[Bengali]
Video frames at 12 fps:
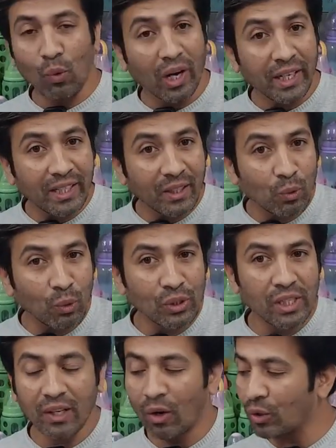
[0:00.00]
কোয়ালিটি
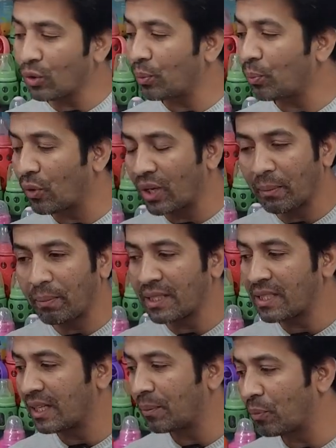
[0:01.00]
খুঁজলে হয়তো প্রোডাক্ট
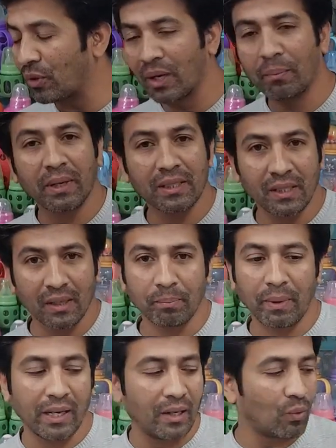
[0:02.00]
পাচ্ছে না প্রোডাক্ট
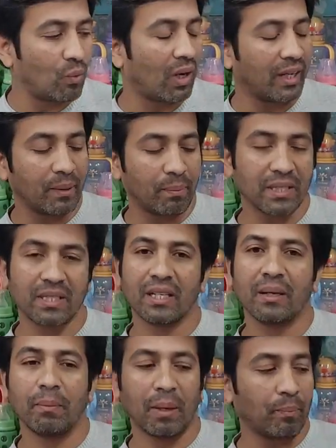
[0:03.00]
পাইলে কোয়ালিটি পাচ্ছে
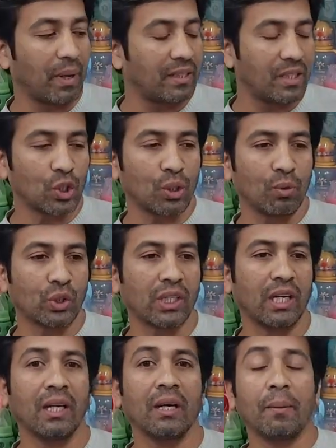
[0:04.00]
না বা প্রাইজের
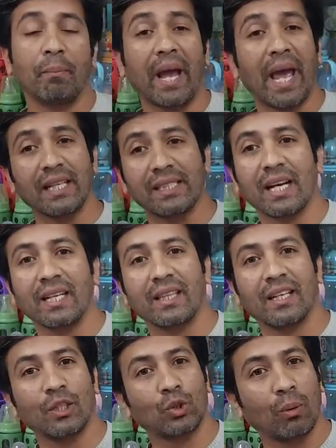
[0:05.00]
সমস্যা বা এক জায়গা
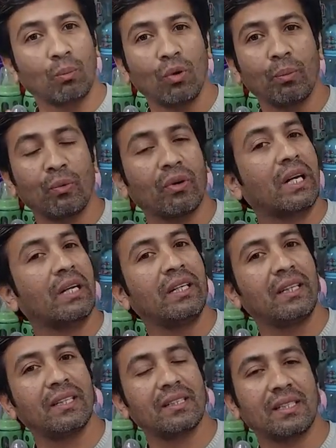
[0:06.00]
থেকে সবগুলো প্রোডাক্ট
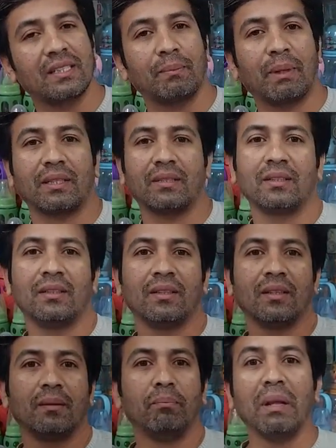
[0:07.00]
নিতে চাচ্ছে বাট
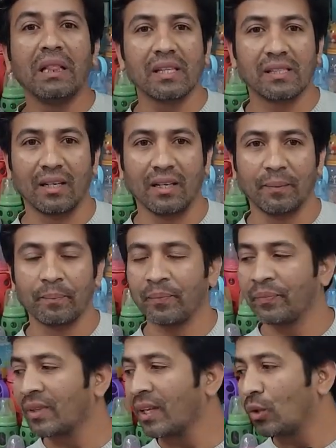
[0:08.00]
মিলতেছে না
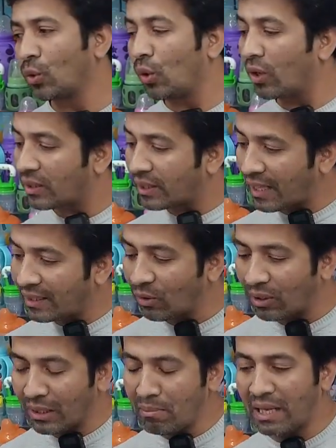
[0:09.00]
মিলতেছে না তো
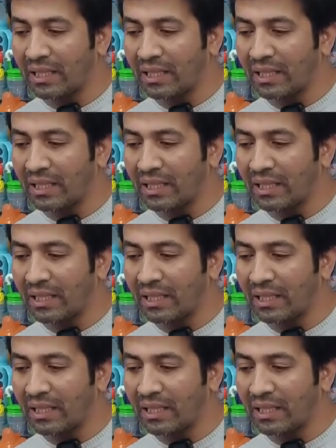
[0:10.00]
তাদের কথা